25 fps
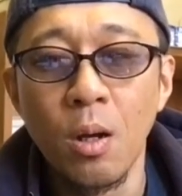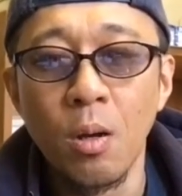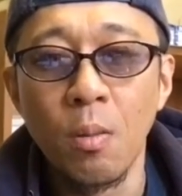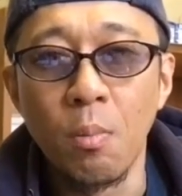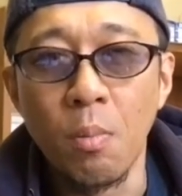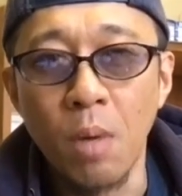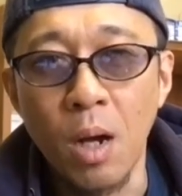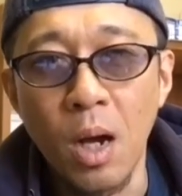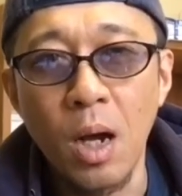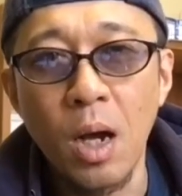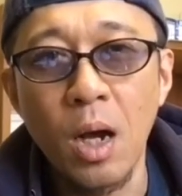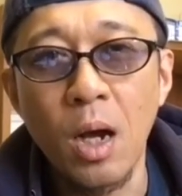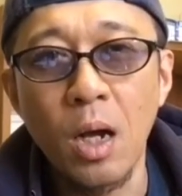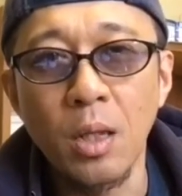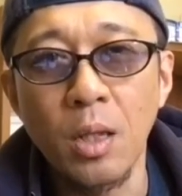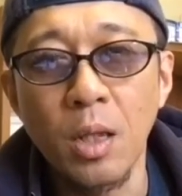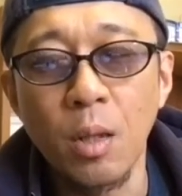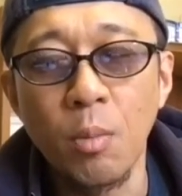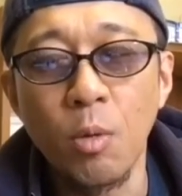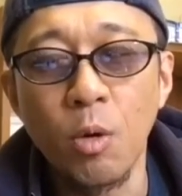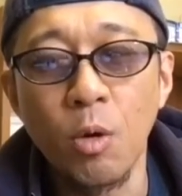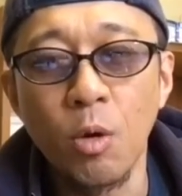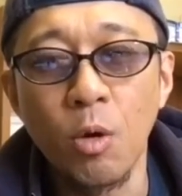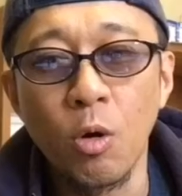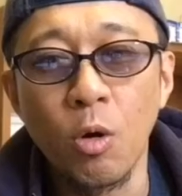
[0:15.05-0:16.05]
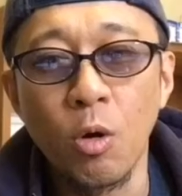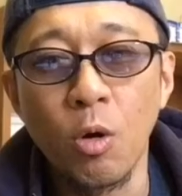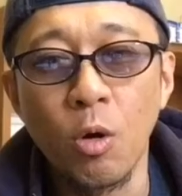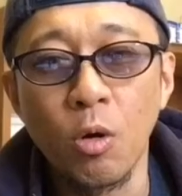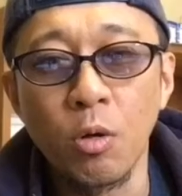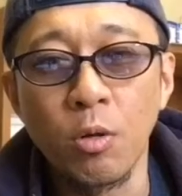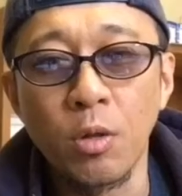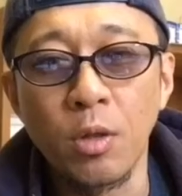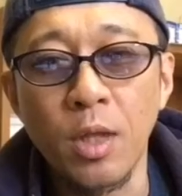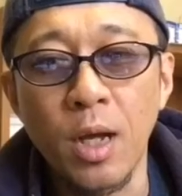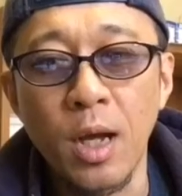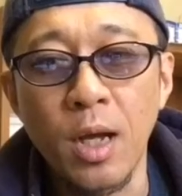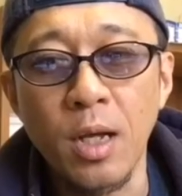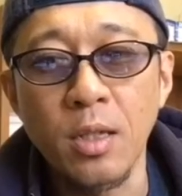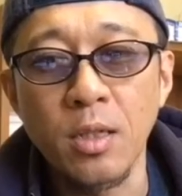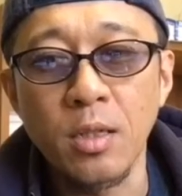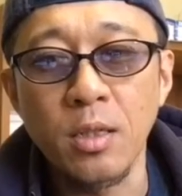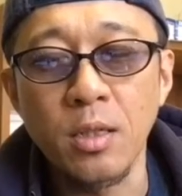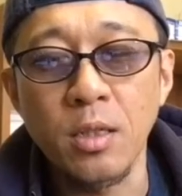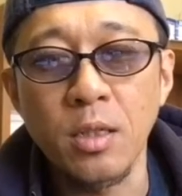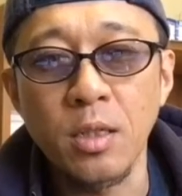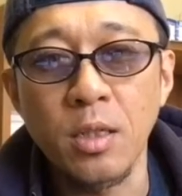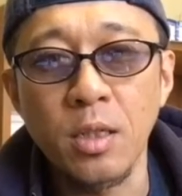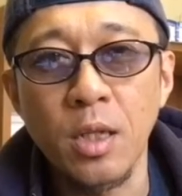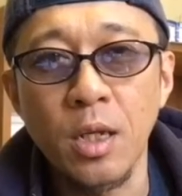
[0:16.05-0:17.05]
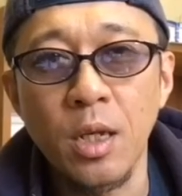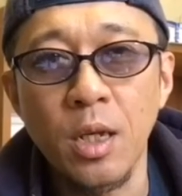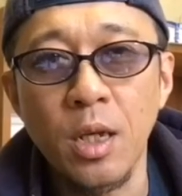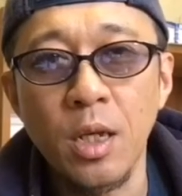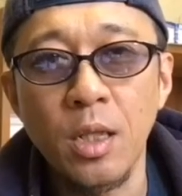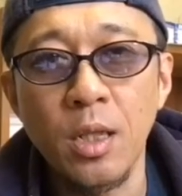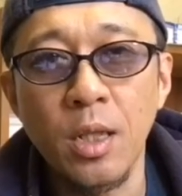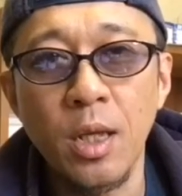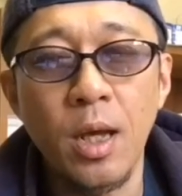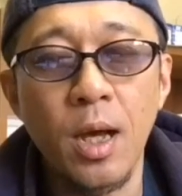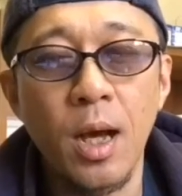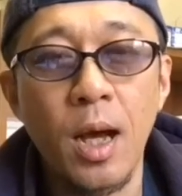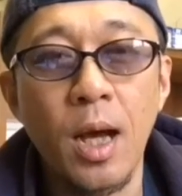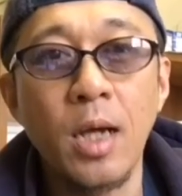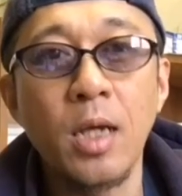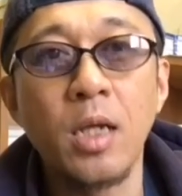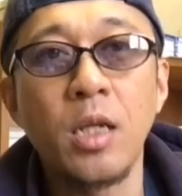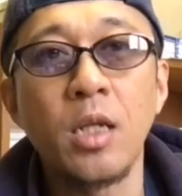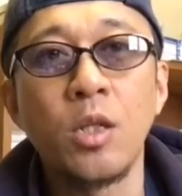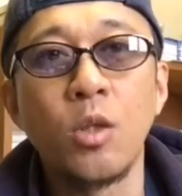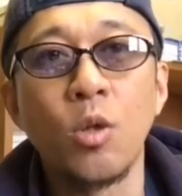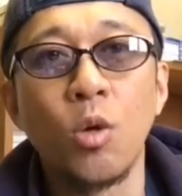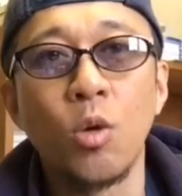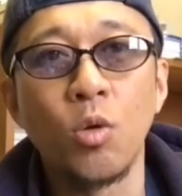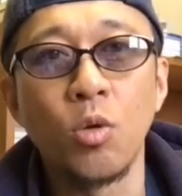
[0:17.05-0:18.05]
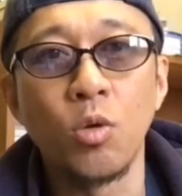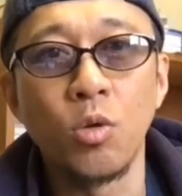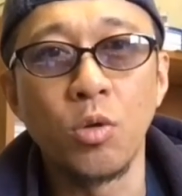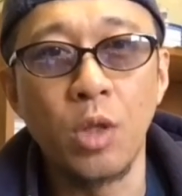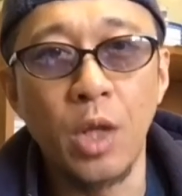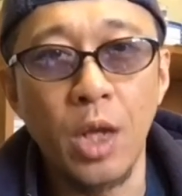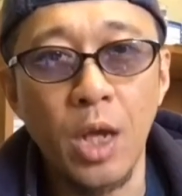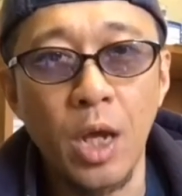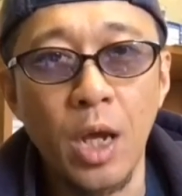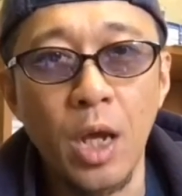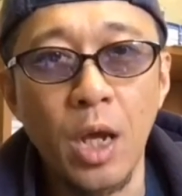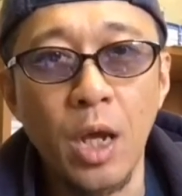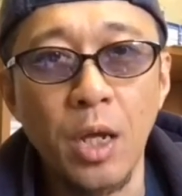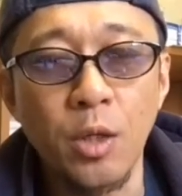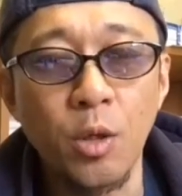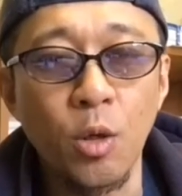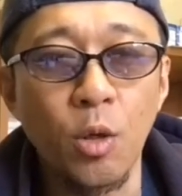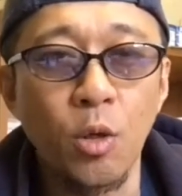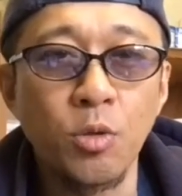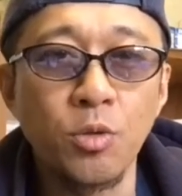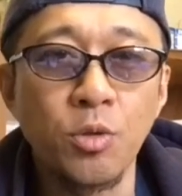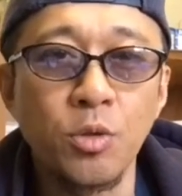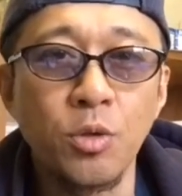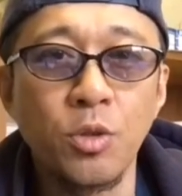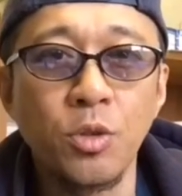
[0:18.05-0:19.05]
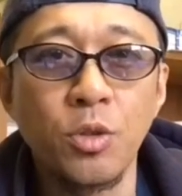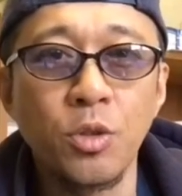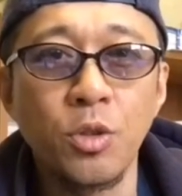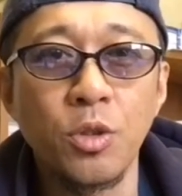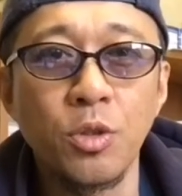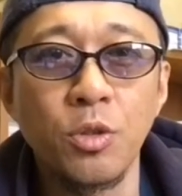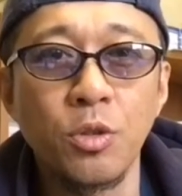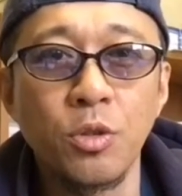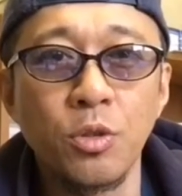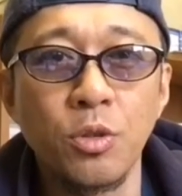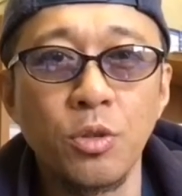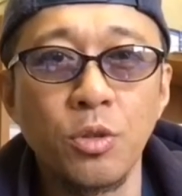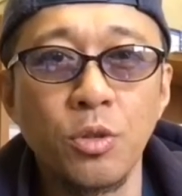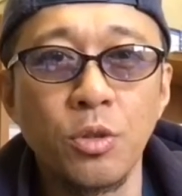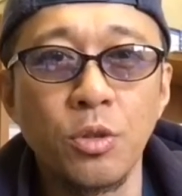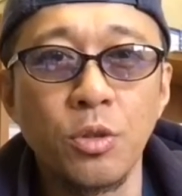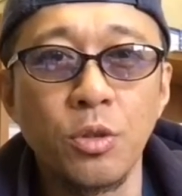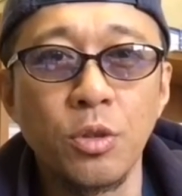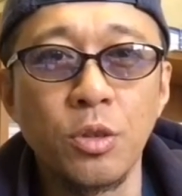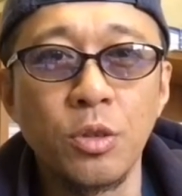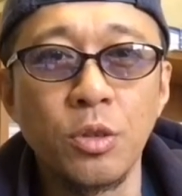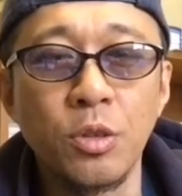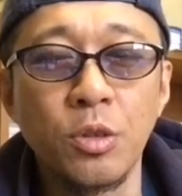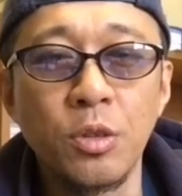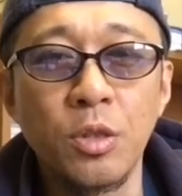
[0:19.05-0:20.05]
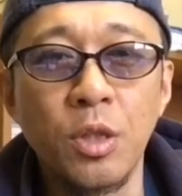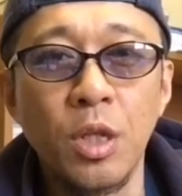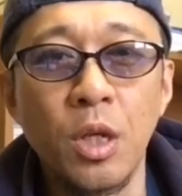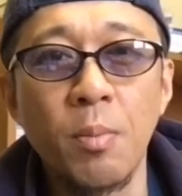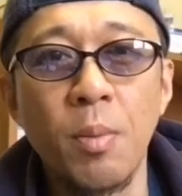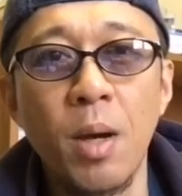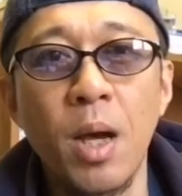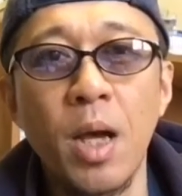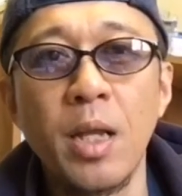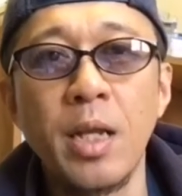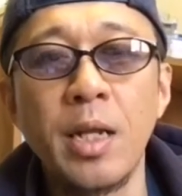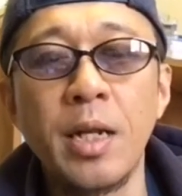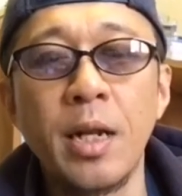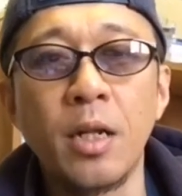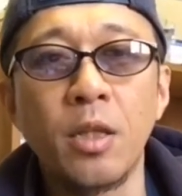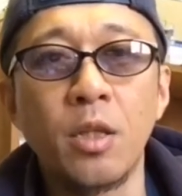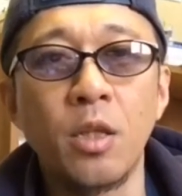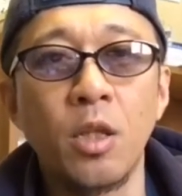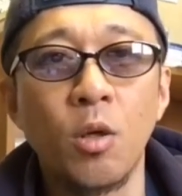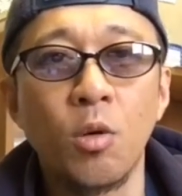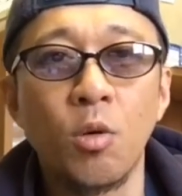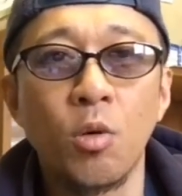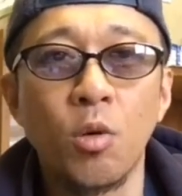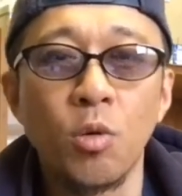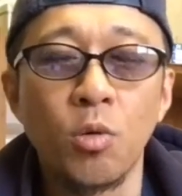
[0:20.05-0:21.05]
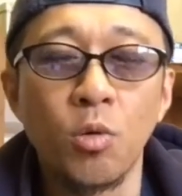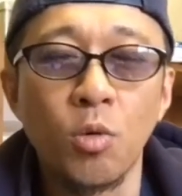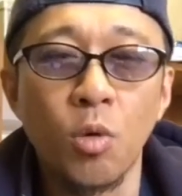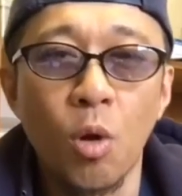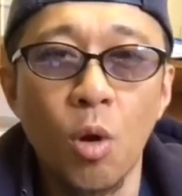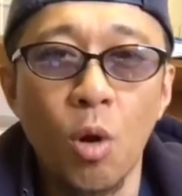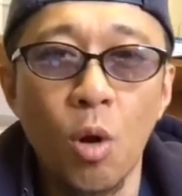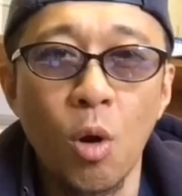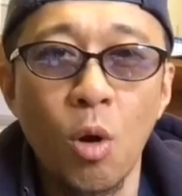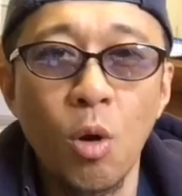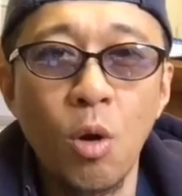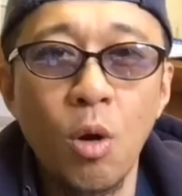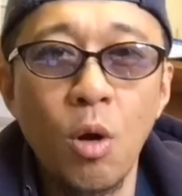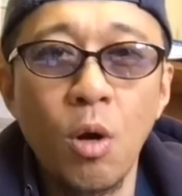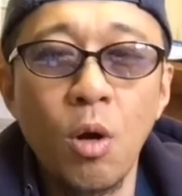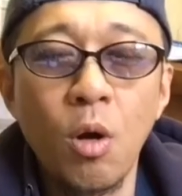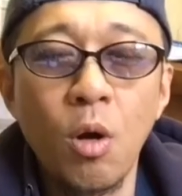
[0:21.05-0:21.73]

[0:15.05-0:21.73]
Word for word: まあでも男性でアイドルで40手前になってくると